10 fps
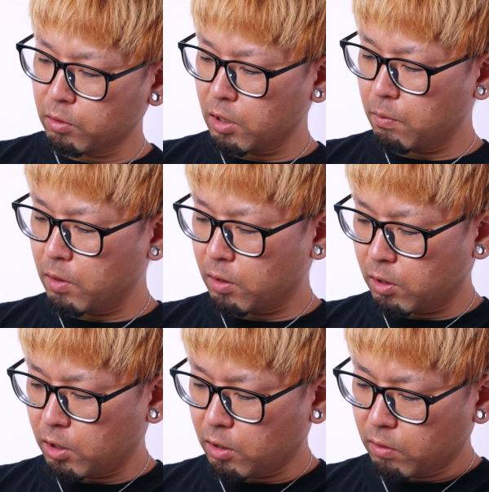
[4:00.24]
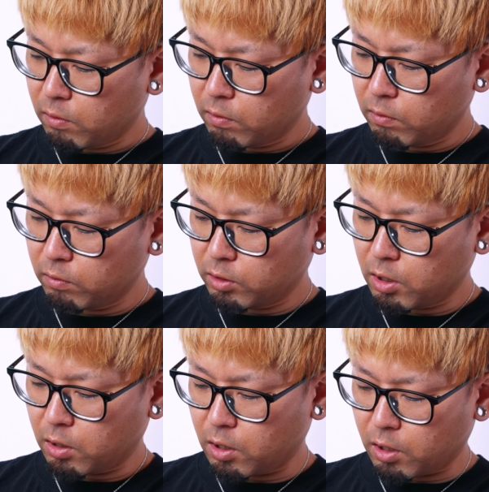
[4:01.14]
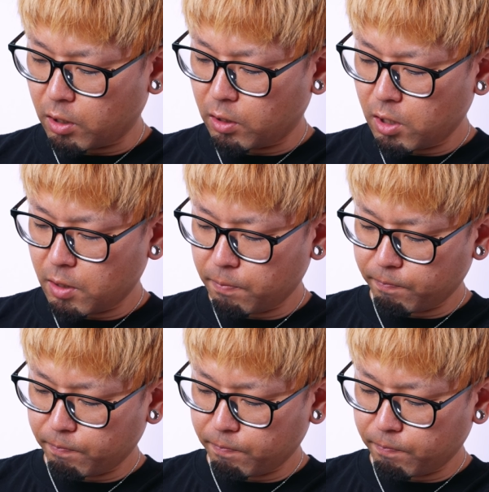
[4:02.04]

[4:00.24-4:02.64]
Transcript: 底面につけてあげて、